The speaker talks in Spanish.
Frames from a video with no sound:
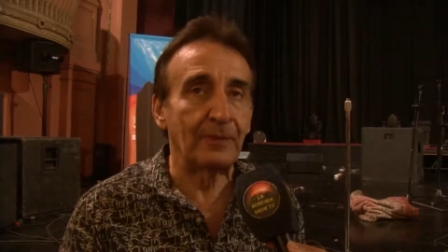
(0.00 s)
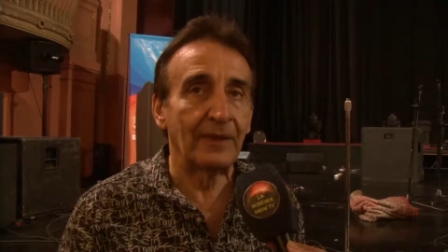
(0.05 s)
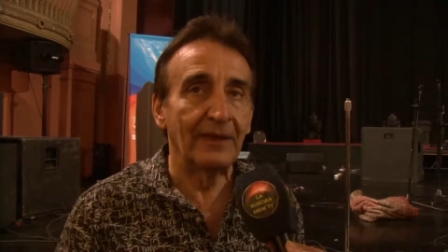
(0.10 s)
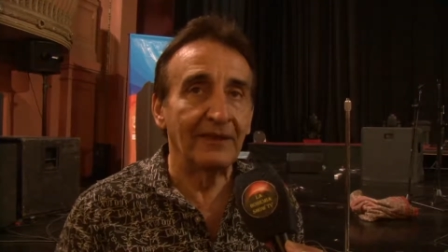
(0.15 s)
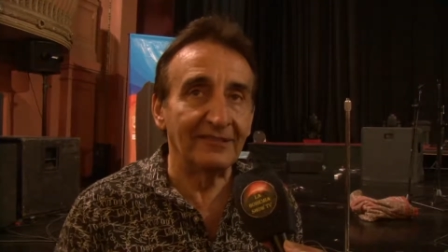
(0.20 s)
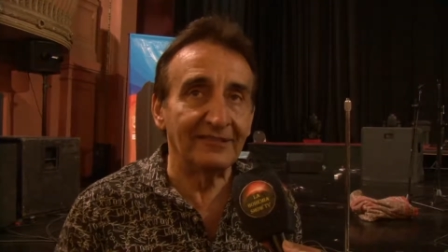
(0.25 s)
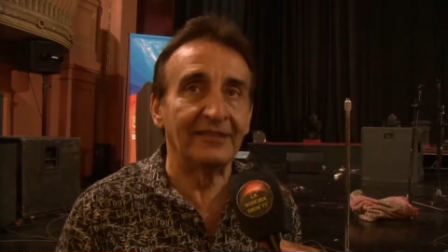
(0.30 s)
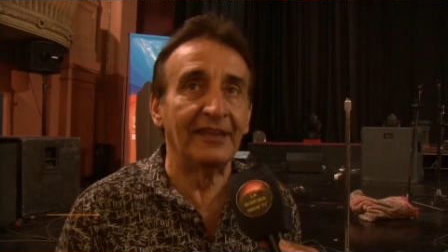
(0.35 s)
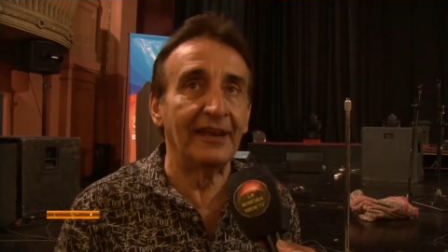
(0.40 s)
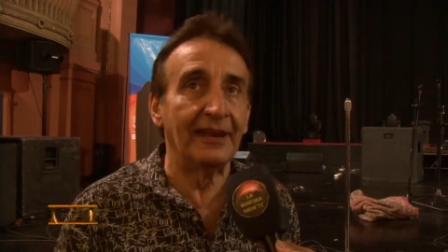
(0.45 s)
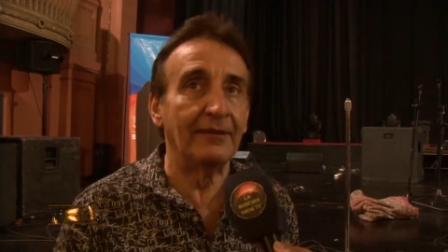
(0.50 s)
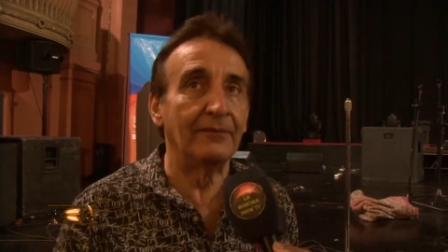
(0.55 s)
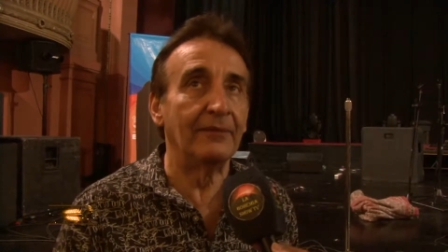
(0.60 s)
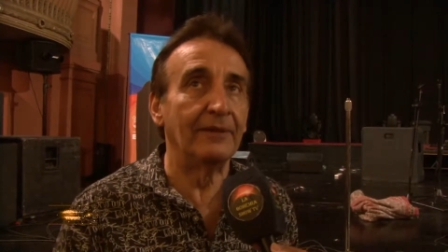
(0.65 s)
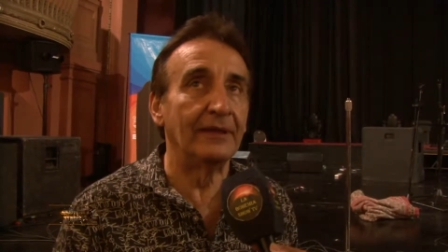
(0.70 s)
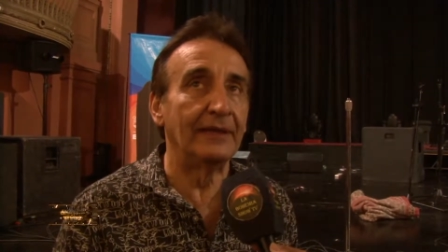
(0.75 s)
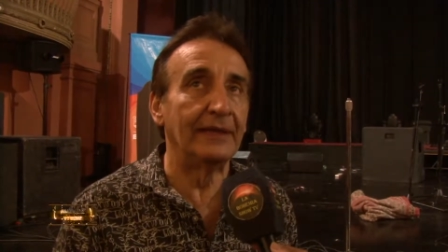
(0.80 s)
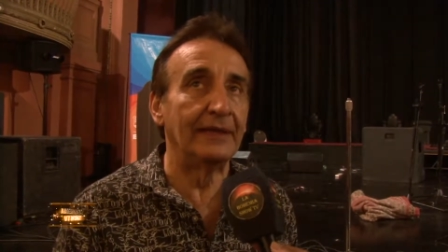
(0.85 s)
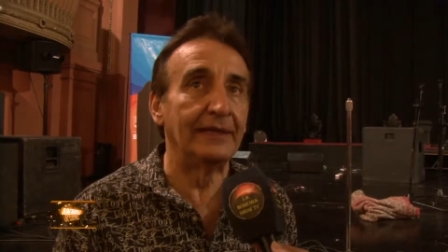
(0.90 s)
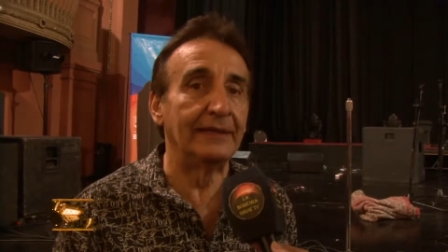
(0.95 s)
ser
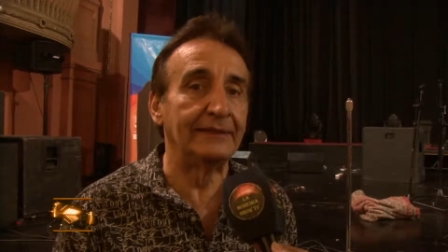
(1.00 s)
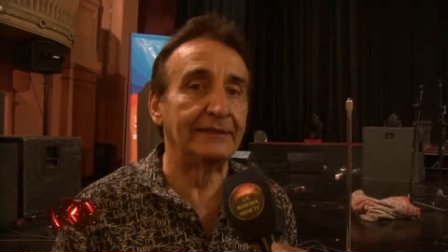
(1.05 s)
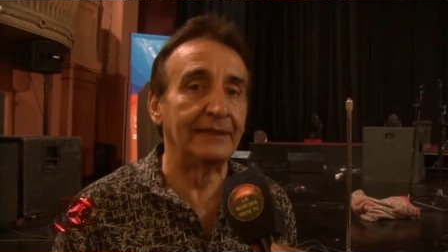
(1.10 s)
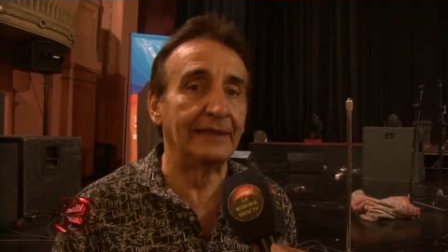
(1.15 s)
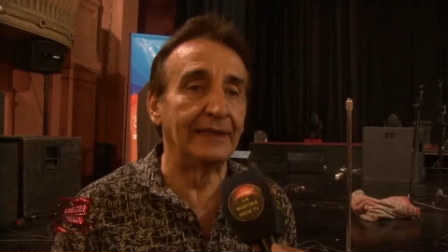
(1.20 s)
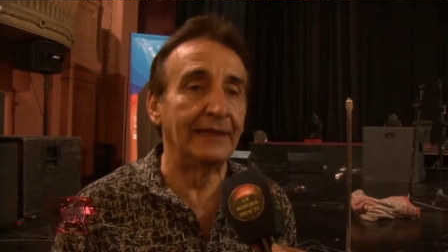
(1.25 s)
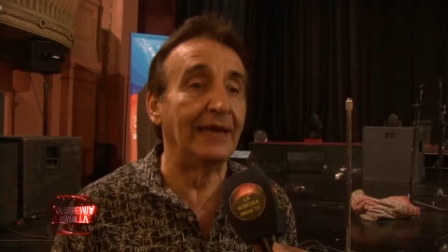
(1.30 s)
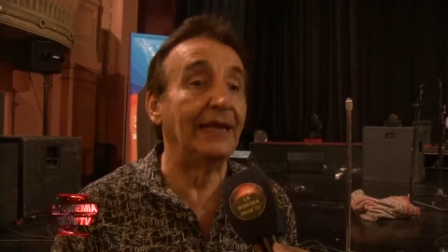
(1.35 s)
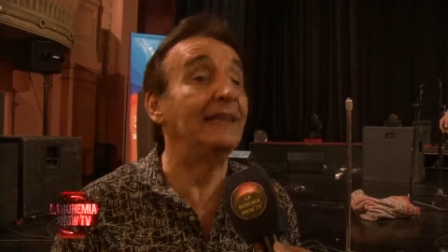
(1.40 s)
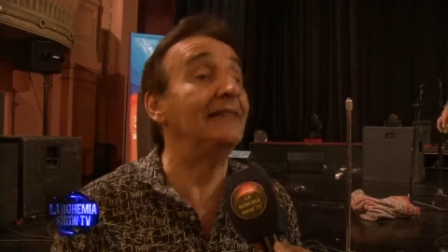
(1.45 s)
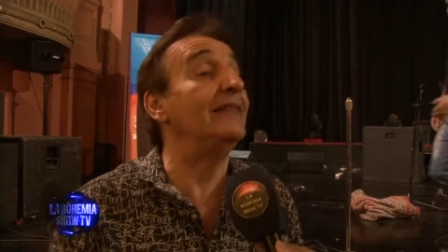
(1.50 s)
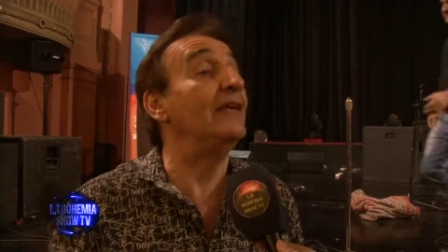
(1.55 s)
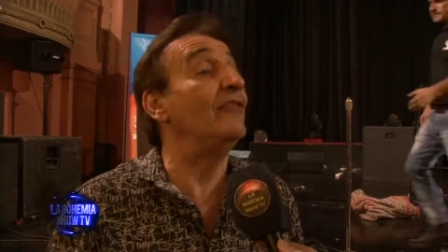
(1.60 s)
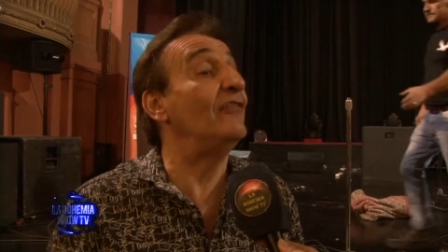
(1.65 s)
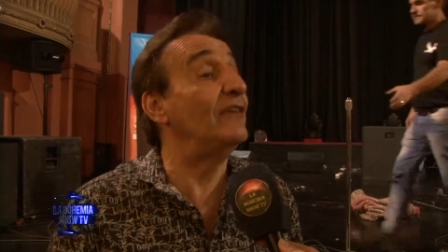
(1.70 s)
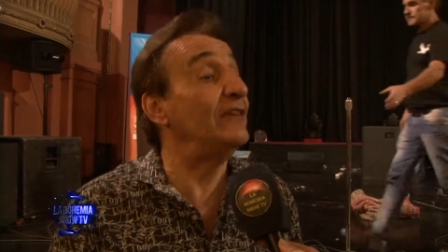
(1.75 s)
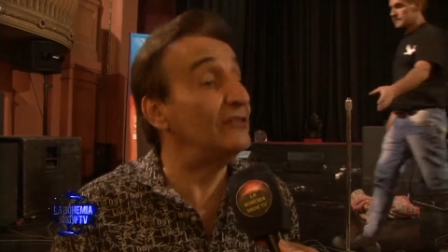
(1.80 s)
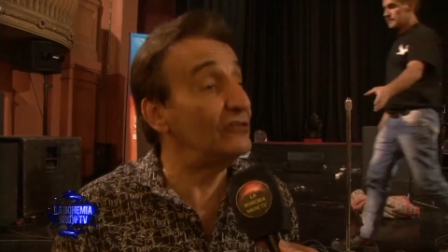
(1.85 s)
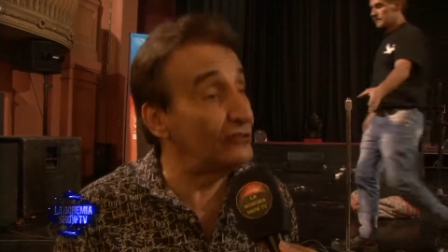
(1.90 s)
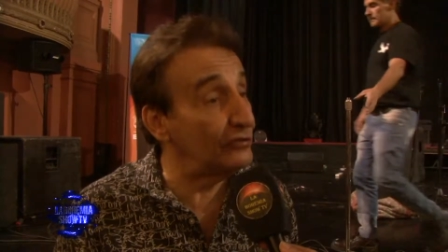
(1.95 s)
este, el
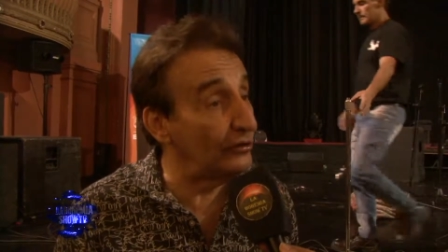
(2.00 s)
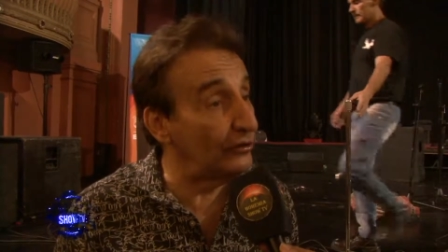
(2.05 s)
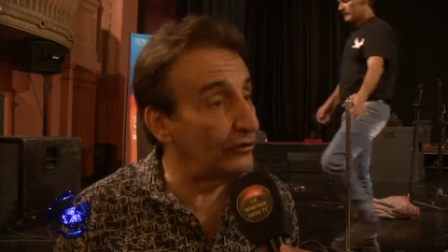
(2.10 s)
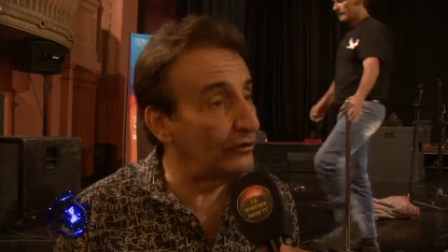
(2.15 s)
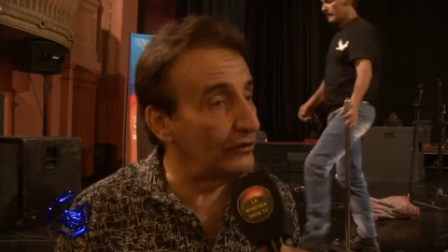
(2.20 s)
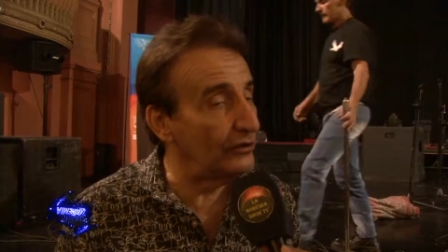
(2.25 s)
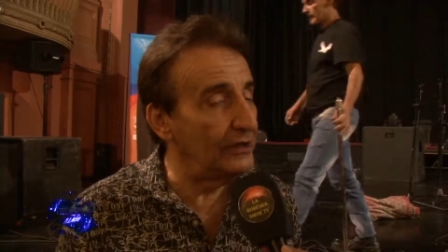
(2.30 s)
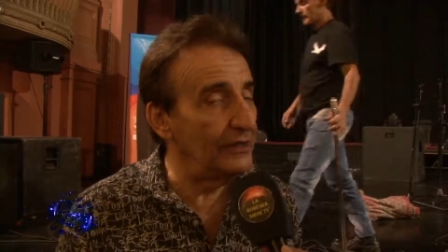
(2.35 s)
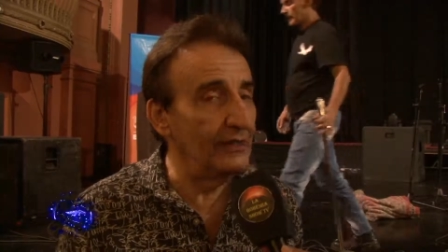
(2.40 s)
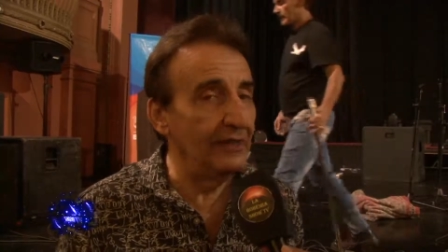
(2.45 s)
defensor